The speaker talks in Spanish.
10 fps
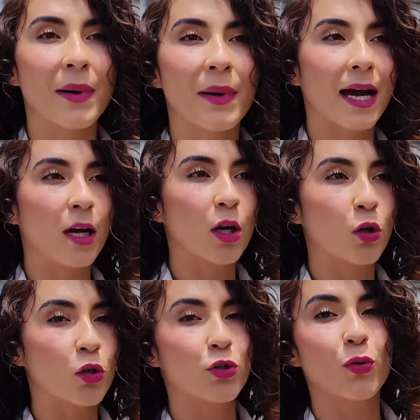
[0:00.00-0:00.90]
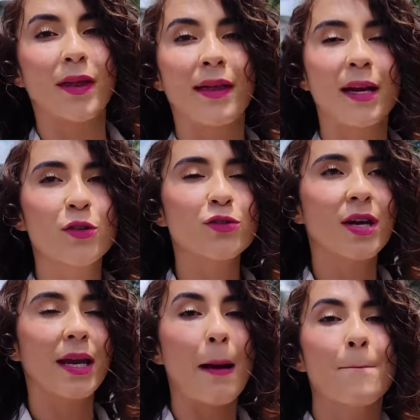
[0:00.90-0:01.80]
para los
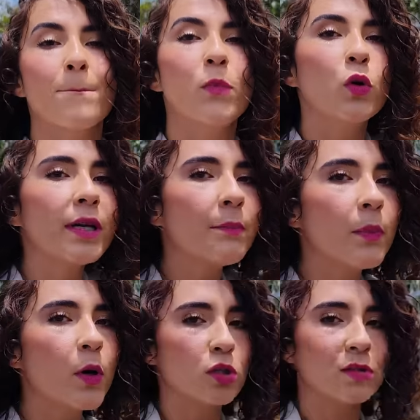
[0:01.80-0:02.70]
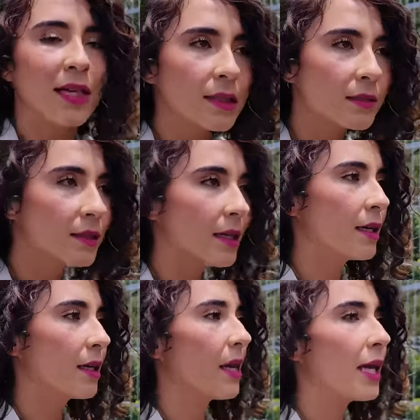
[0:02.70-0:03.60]
ciudadanos era muy importante
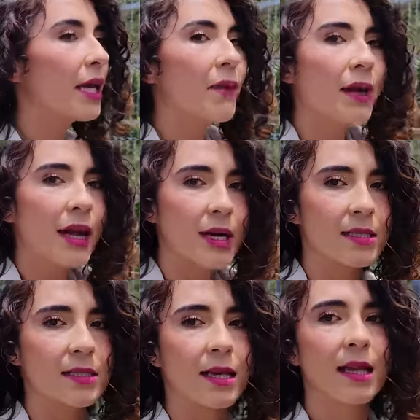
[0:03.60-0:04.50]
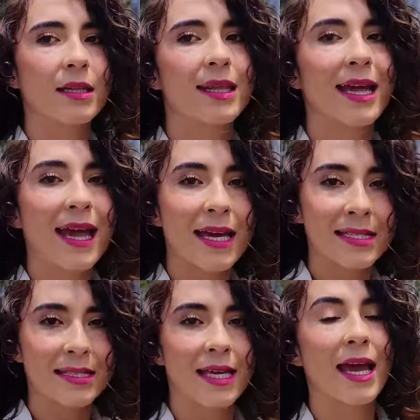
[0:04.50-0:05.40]
liberarse de
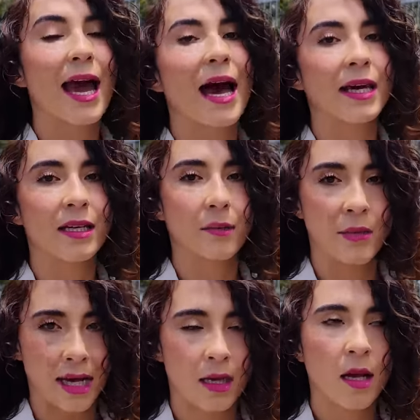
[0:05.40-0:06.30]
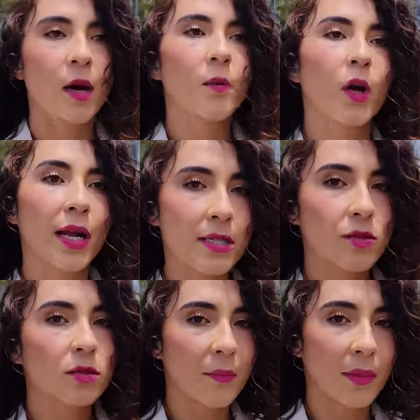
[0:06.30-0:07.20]
este animal. Por
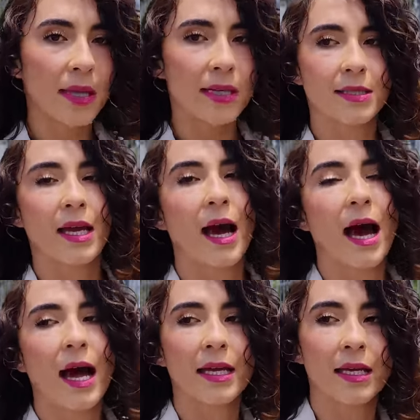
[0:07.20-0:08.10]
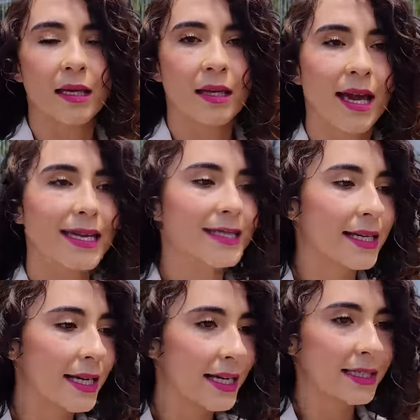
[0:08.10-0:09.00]
eso también está ahí
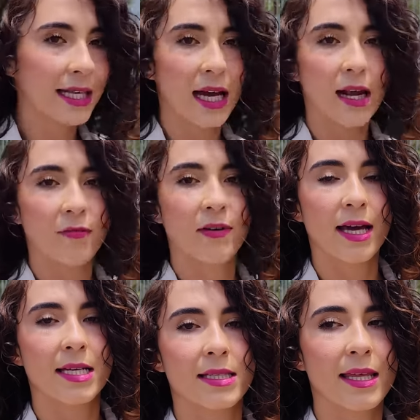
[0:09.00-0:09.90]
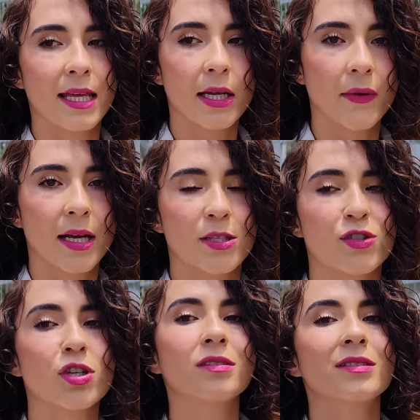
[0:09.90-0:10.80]
escrita la frase de
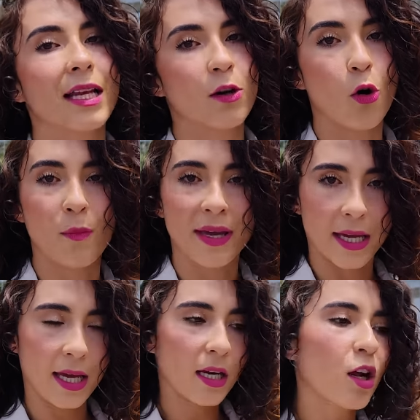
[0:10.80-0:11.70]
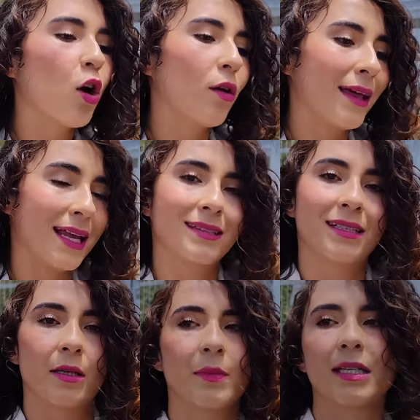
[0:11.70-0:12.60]
liberación del comején o de la
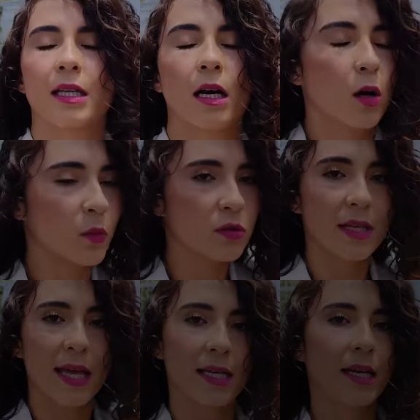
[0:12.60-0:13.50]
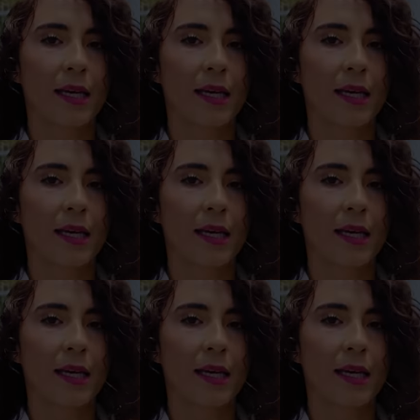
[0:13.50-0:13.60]
termita, como ustedes la